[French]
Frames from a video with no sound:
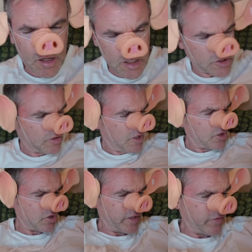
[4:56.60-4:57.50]
Oh,
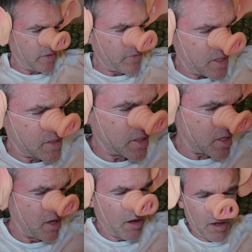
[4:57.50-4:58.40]
j'en ai vraiment assez.